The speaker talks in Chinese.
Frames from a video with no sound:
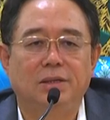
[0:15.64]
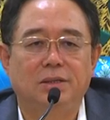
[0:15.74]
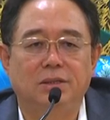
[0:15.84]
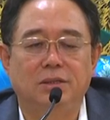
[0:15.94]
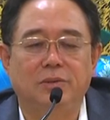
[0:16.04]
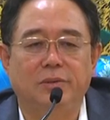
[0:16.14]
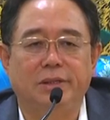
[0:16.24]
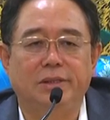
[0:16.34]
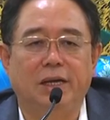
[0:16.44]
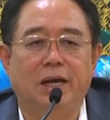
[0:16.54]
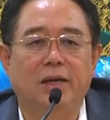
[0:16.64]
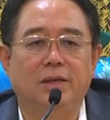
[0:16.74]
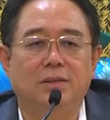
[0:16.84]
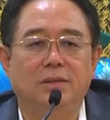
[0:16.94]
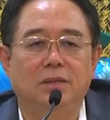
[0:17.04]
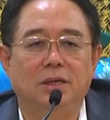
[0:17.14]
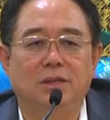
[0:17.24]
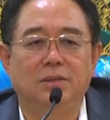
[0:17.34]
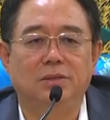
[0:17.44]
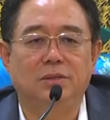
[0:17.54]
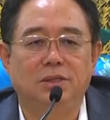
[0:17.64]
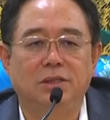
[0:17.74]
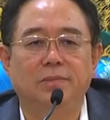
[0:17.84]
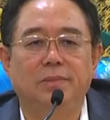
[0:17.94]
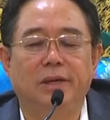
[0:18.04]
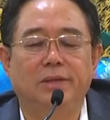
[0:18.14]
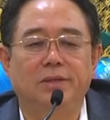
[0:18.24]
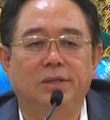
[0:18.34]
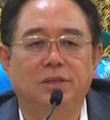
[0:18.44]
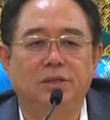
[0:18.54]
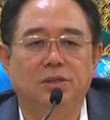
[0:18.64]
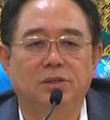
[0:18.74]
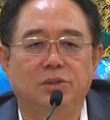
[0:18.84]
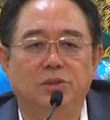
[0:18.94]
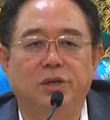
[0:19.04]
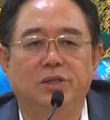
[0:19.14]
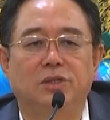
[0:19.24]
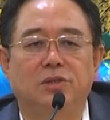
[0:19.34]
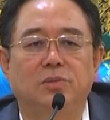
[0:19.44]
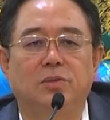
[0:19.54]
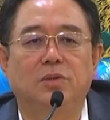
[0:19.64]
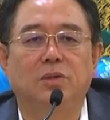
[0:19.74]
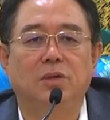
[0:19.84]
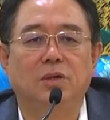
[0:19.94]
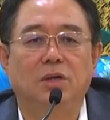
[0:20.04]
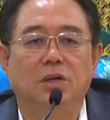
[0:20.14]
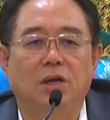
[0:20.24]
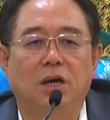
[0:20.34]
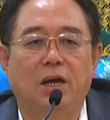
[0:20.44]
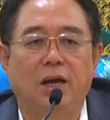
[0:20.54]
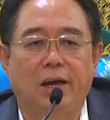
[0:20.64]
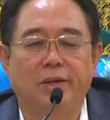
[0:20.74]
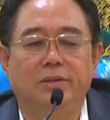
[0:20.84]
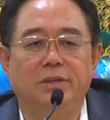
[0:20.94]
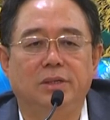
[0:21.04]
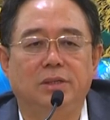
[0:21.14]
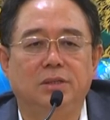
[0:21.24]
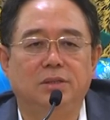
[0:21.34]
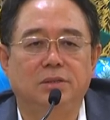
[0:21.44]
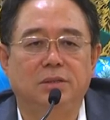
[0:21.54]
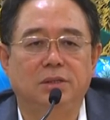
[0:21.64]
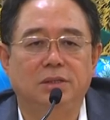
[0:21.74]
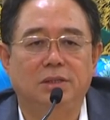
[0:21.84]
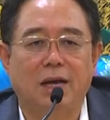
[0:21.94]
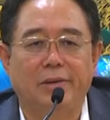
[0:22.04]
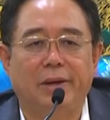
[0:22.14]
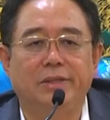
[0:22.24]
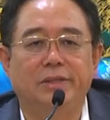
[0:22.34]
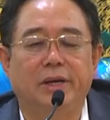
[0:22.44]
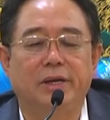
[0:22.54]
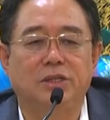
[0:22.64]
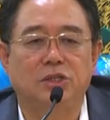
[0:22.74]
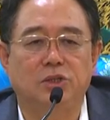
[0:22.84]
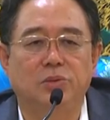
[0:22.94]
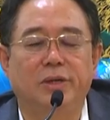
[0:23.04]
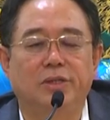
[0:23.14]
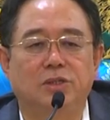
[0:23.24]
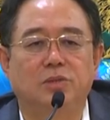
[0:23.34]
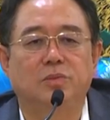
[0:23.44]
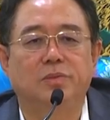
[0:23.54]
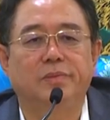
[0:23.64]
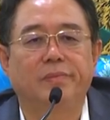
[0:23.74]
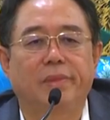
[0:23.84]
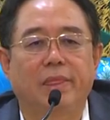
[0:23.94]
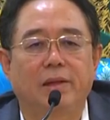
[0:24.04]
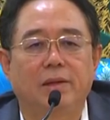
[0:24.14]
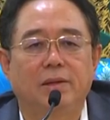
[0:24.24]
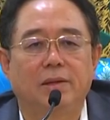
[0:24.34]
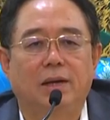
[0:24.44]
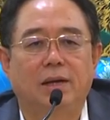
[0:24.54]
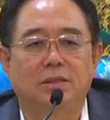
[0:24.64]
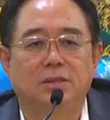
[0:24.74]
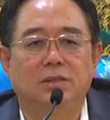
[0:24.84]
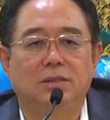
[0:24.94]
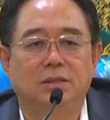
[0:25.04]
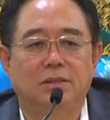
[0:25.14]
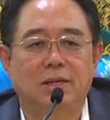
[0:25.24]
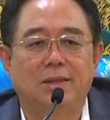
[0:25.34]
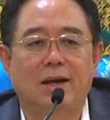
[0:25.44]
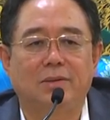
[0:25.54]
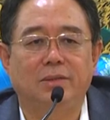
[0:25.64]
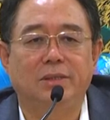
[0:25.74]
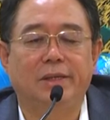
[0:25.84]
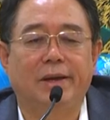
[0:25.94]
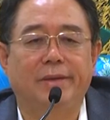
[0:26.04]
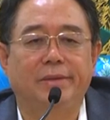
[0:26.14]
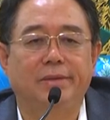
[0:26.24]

这个鬼节，一个就是清明，一个是七月十五，呃，还有一个这个下元节，十月十五，啊，这是三大鬼节。